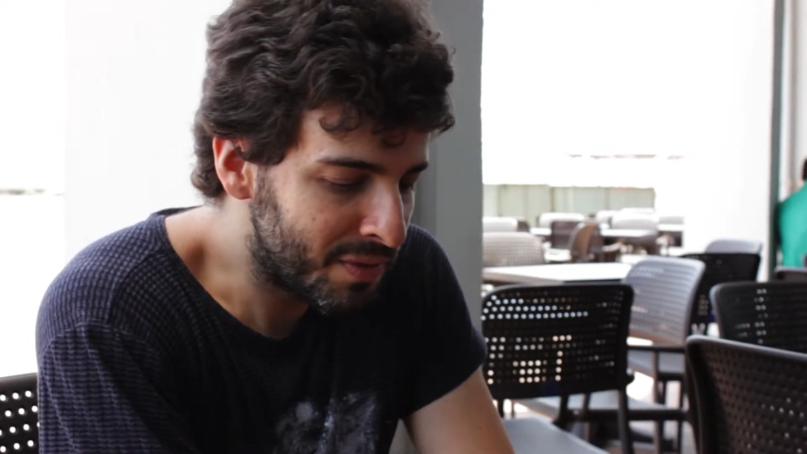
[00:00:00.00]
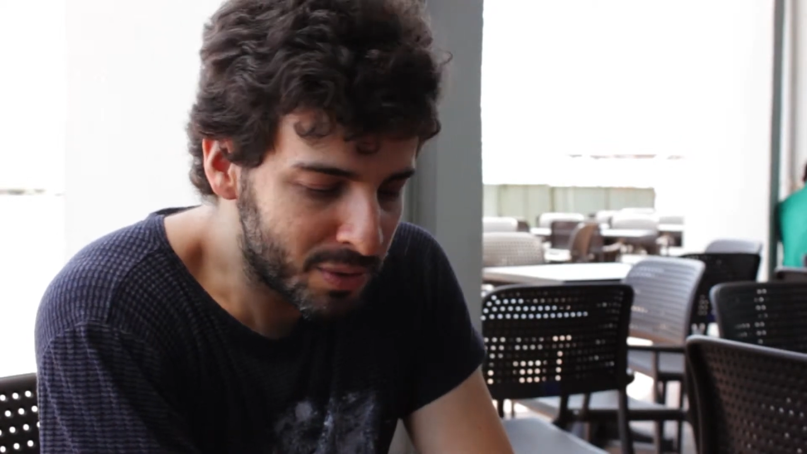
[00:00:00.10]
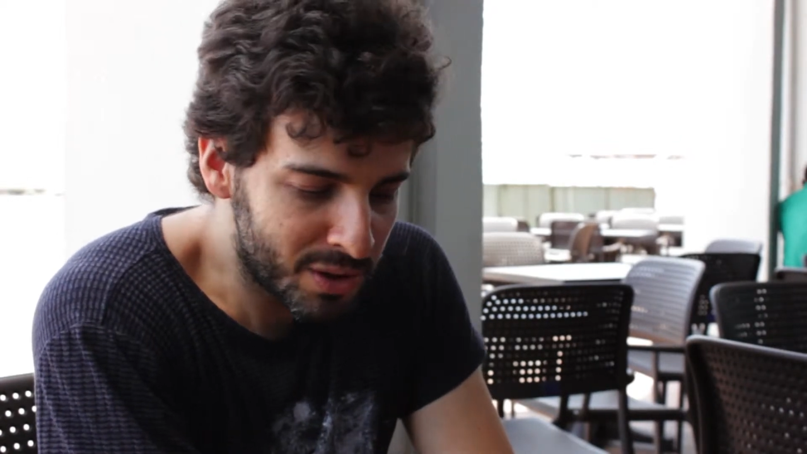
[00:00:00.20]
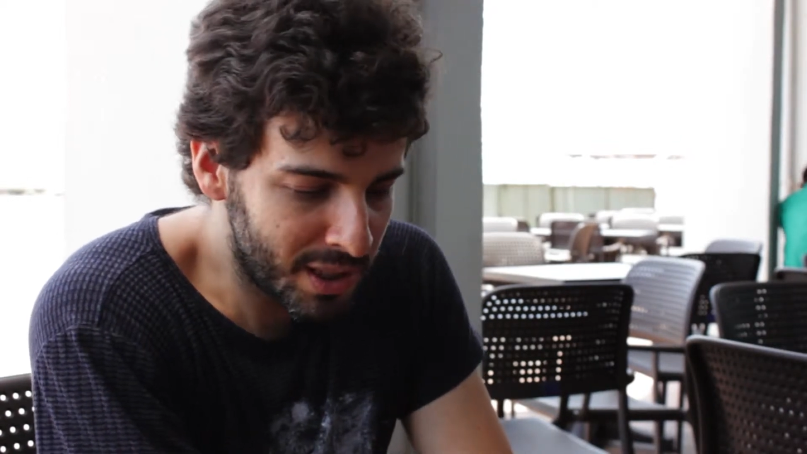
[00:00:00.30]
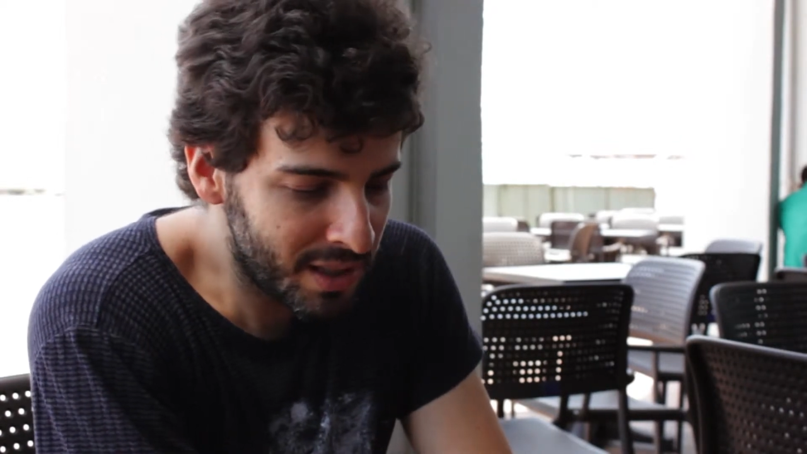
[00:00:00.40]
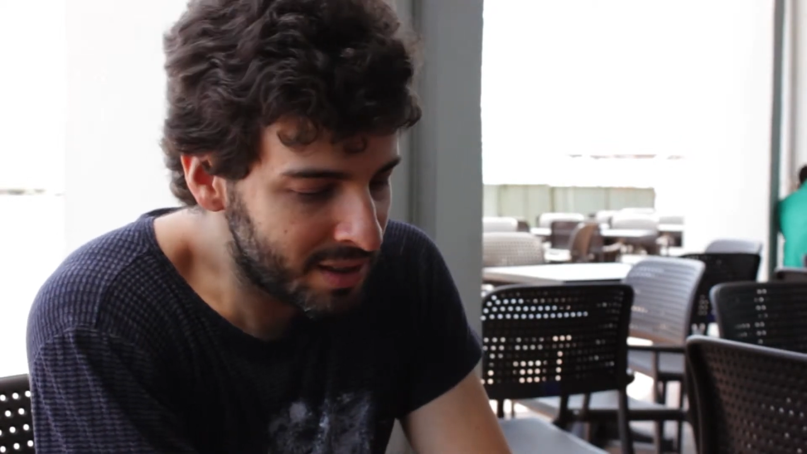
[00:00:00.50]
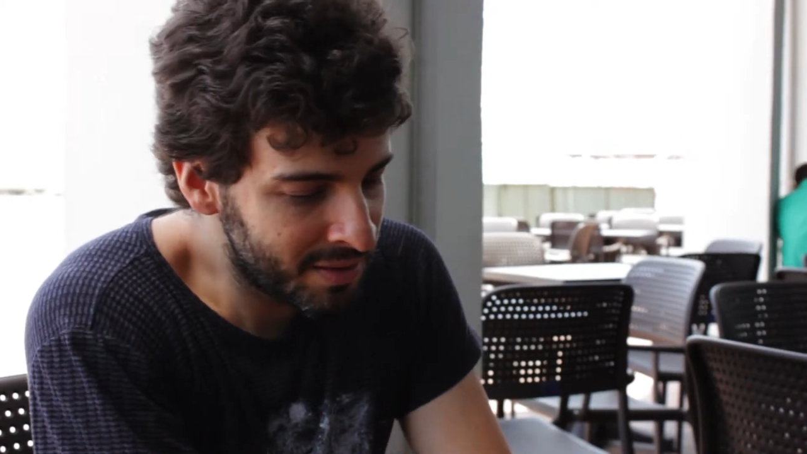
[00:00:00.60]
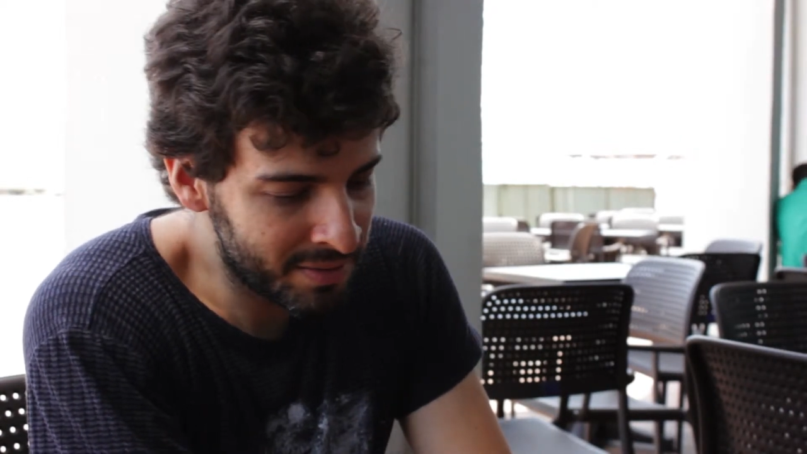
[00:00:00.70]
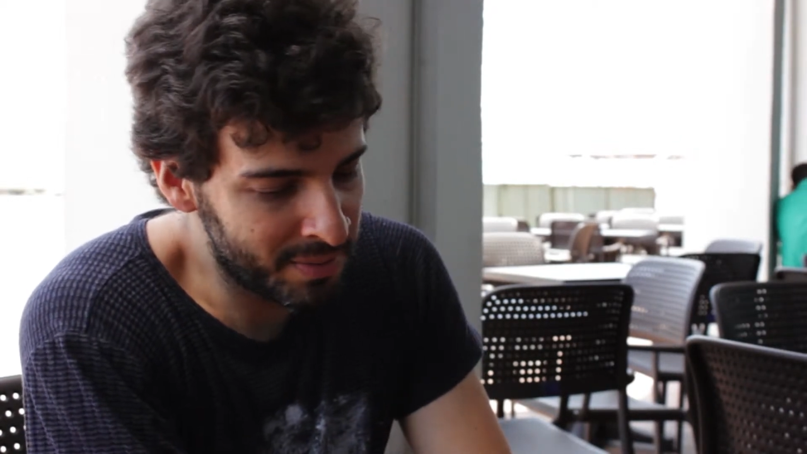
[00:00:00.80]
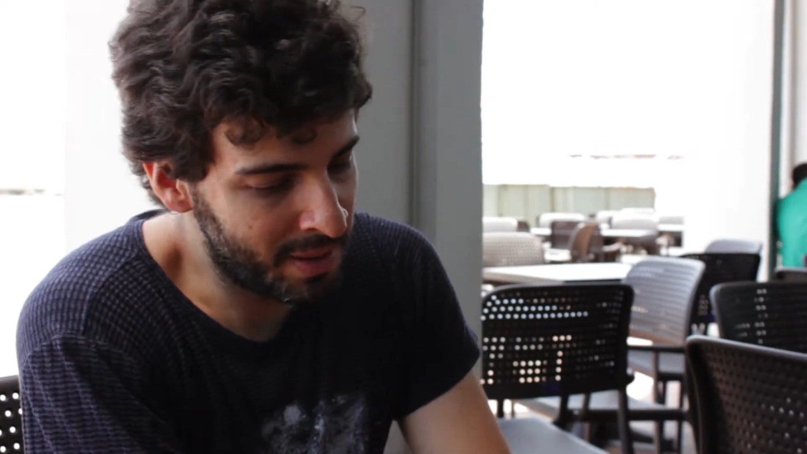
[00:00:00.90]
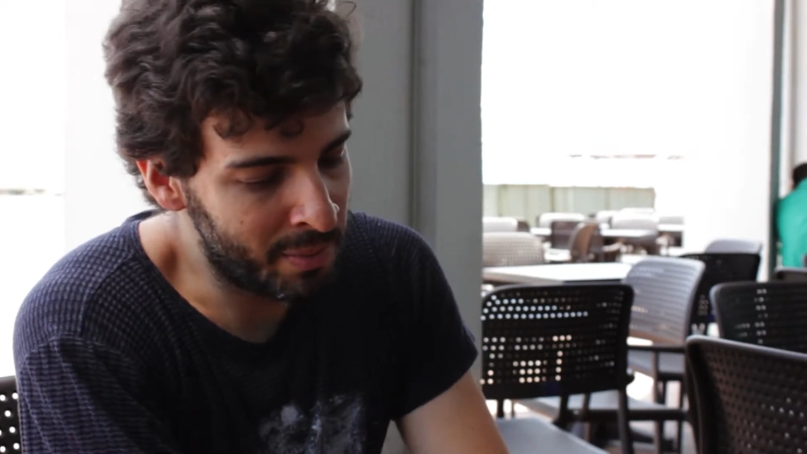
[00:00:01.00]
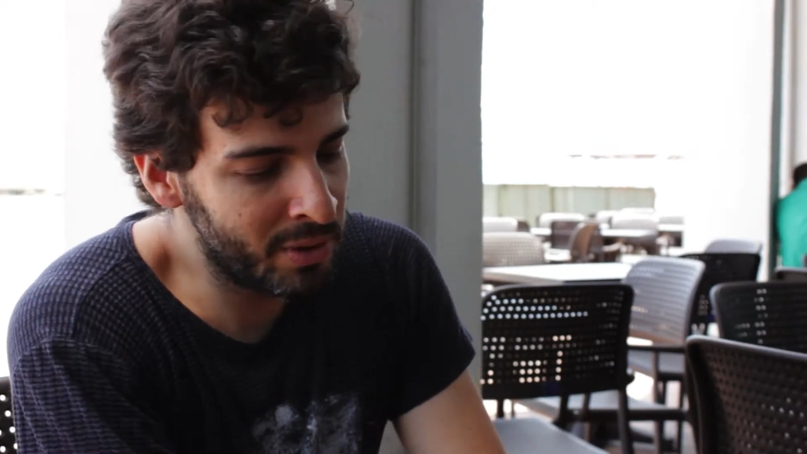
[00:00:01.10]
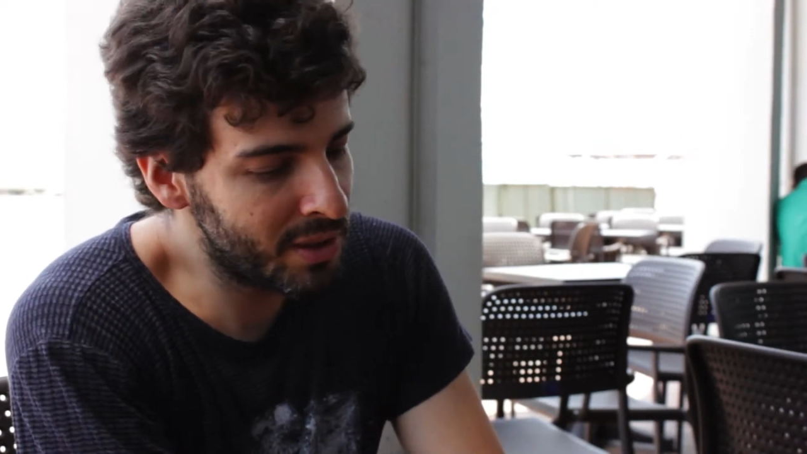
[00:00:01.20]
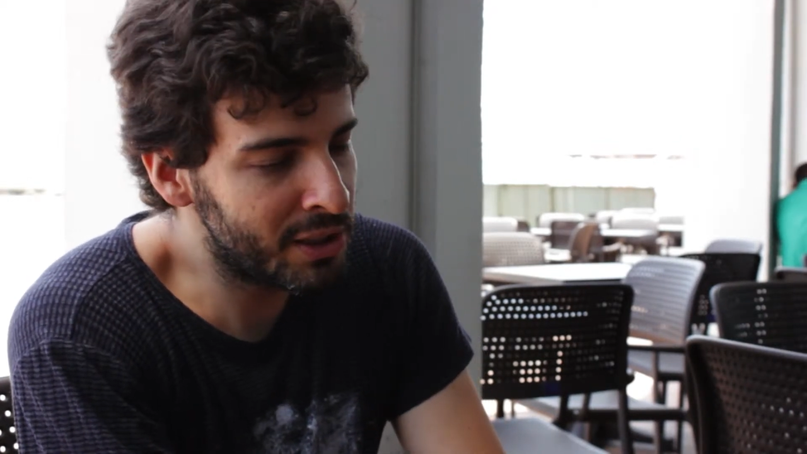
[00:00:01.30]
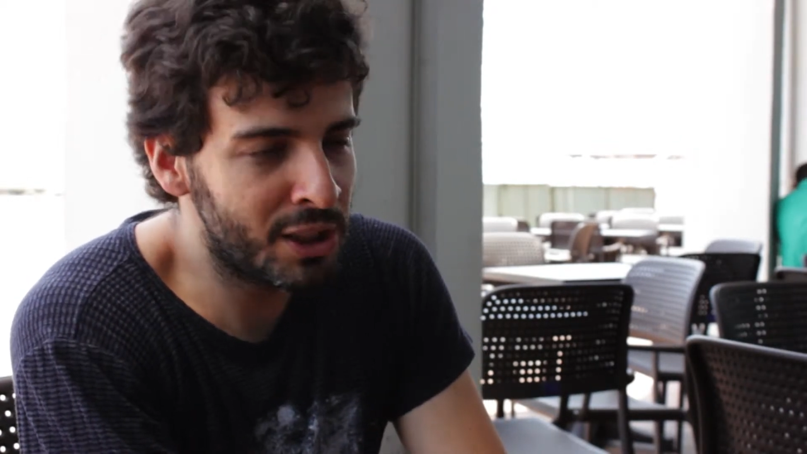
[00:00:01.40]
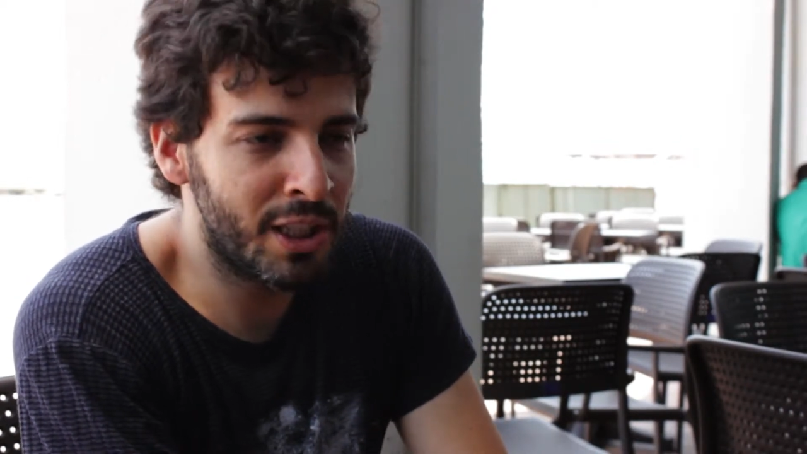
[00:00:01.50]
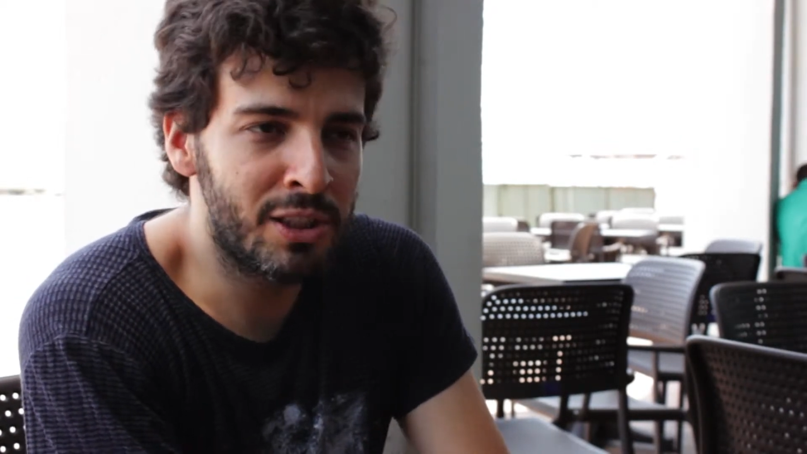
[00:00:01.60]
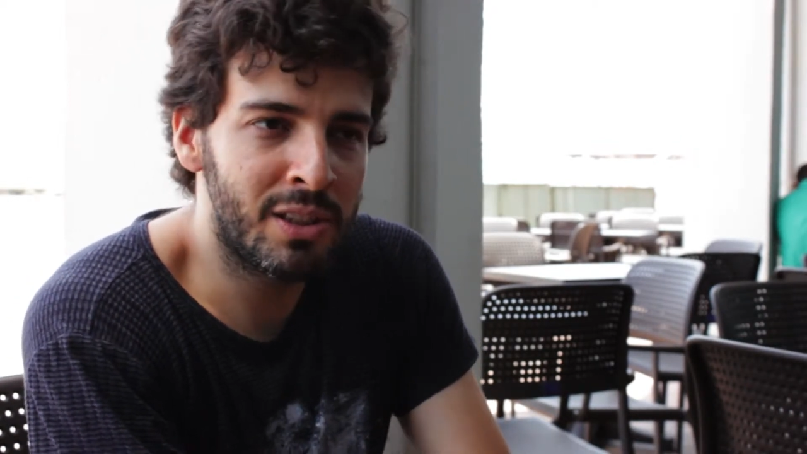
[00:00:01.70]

vão ser é muita gente.